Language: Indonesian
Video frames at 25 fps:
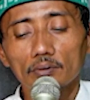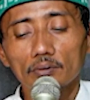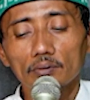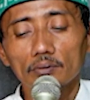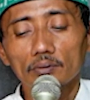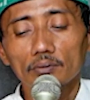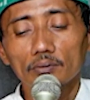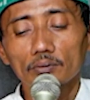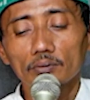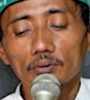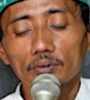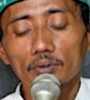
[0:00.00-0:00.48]

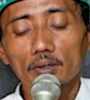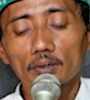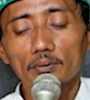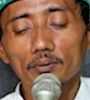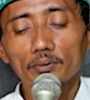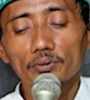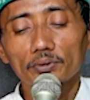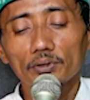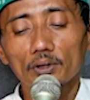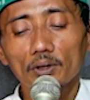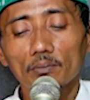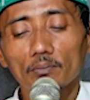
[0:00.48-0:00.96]
utawa
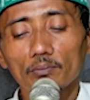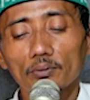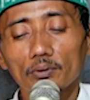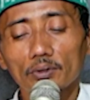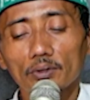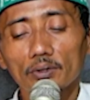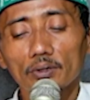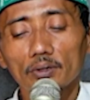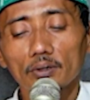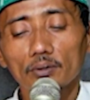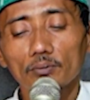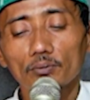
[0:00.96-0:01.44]

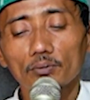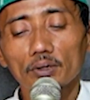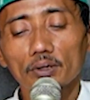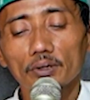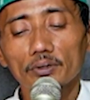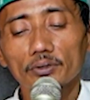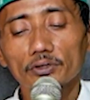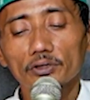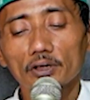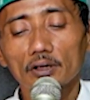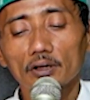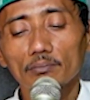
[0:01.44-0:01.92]
sampurna ing wulan
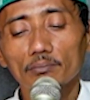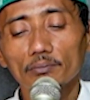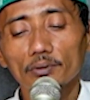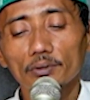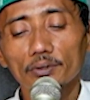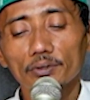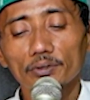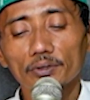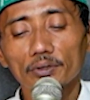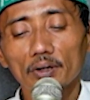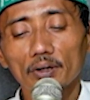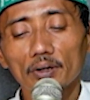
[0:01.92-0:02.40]
Sa'ban
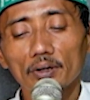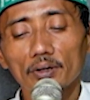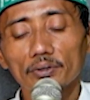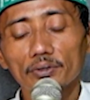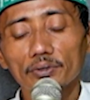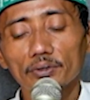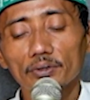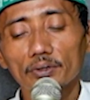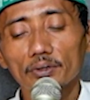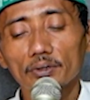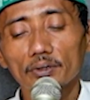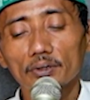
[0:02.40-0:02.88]

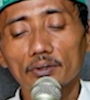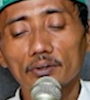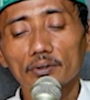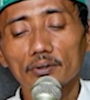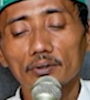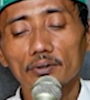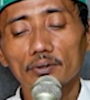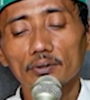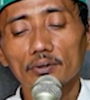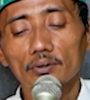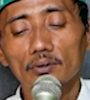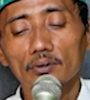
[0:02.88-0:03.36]
sarasina
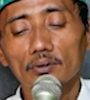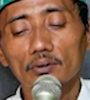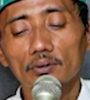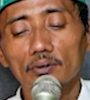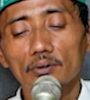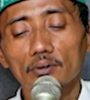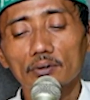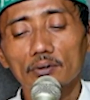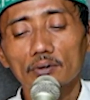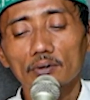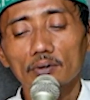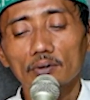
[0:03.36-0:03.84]

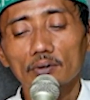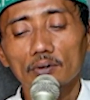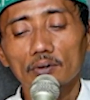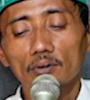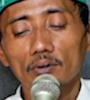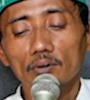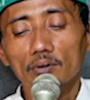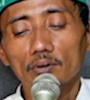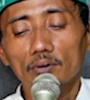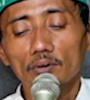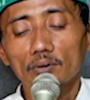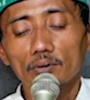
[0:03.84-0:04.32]

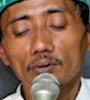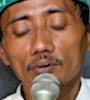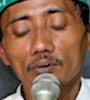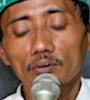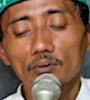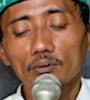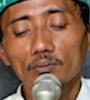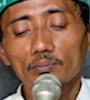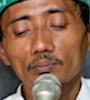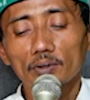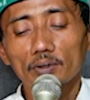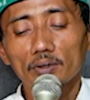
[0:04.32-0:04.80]

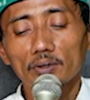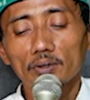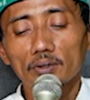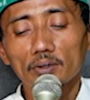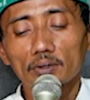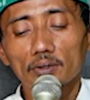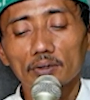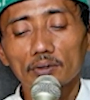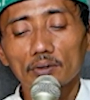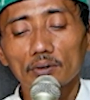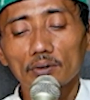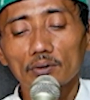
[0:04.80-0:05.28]
rupane
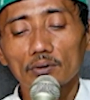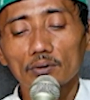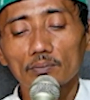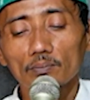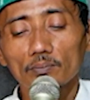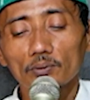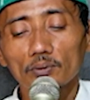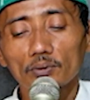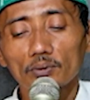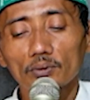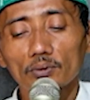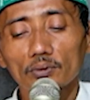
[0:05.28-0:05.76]
telung
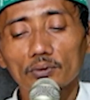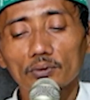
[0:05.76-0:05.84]
puluh